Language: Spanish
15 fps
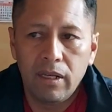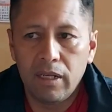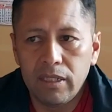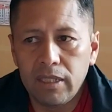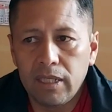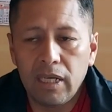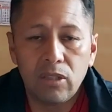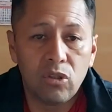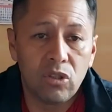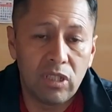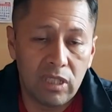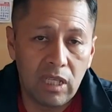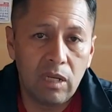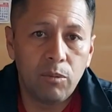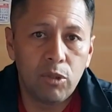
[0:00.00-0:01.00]
En ese caso,
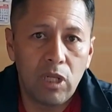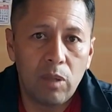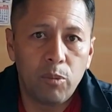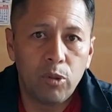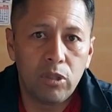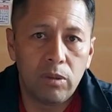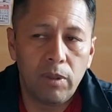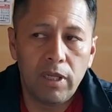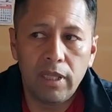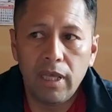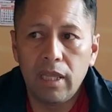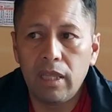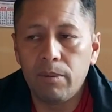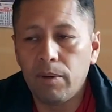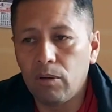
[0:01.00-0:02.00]
si tenemos la
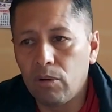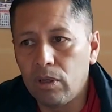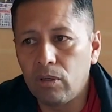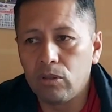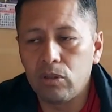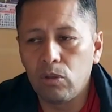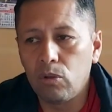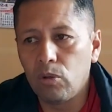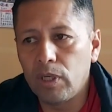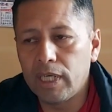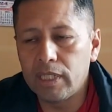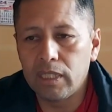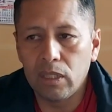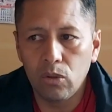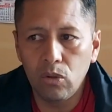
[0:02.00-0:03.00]
posibilidad de evacuarnos a un
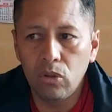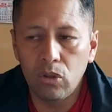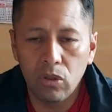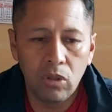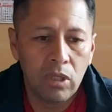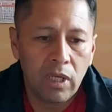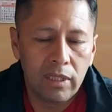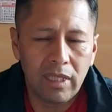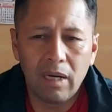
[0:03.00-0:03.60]
lugar seguro,